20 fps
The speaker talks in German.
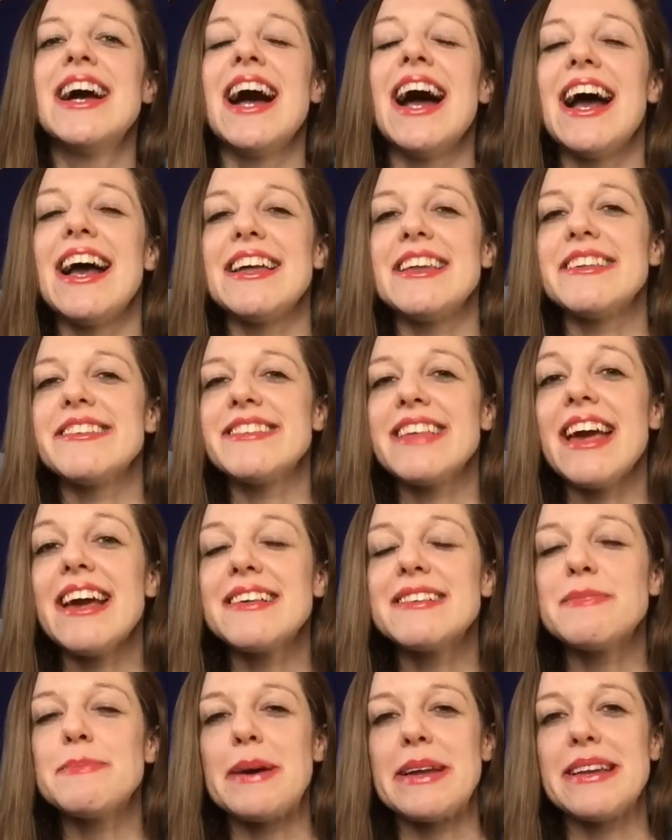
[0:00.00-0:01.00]
eines
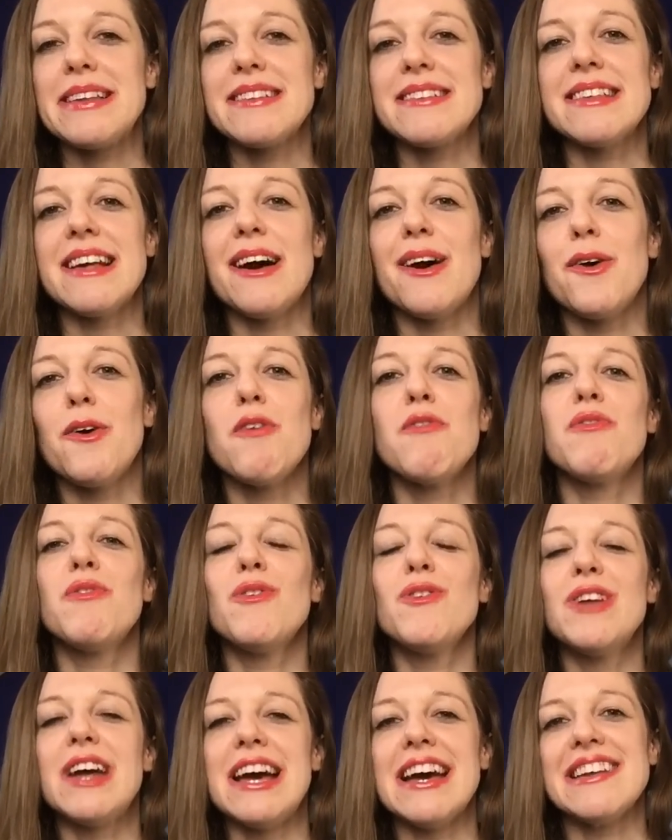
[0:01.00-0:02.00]
Ex-Mannes auf
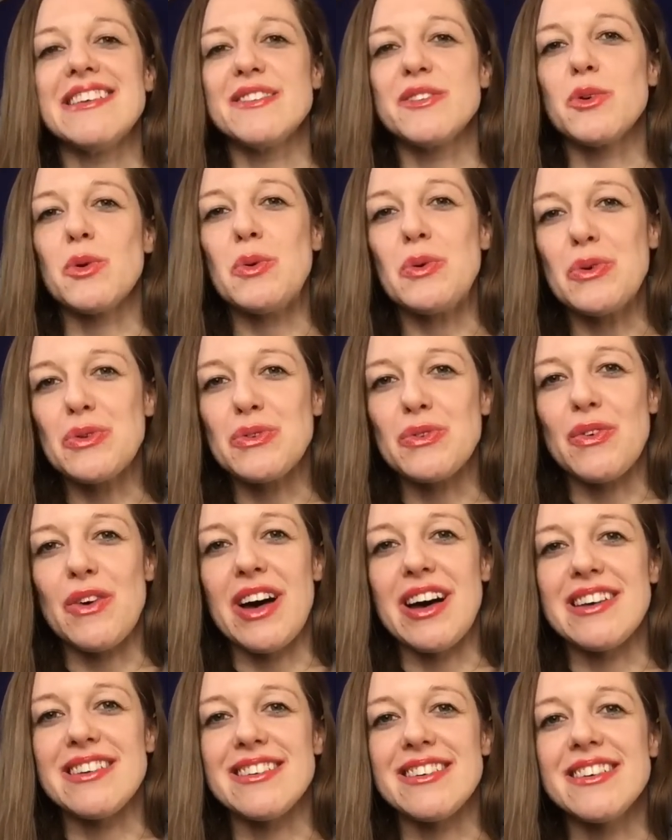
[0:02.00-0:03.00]
oder eines
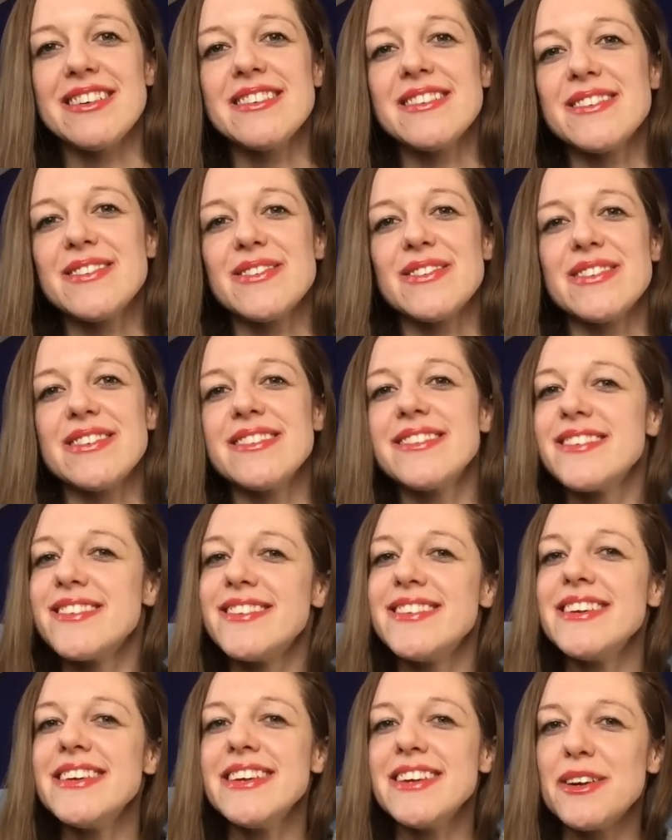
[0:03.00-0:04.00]
Großvaters
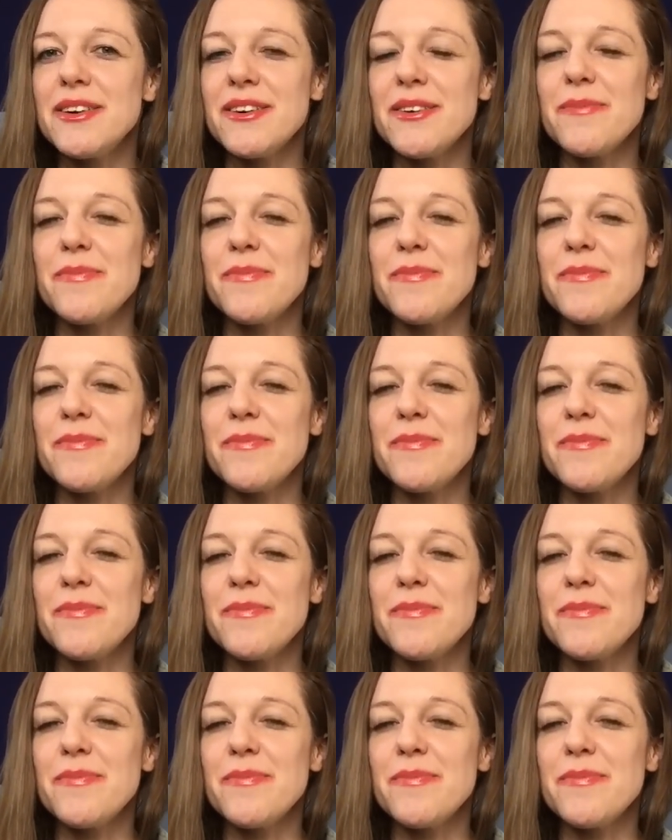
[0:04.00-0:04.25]
und die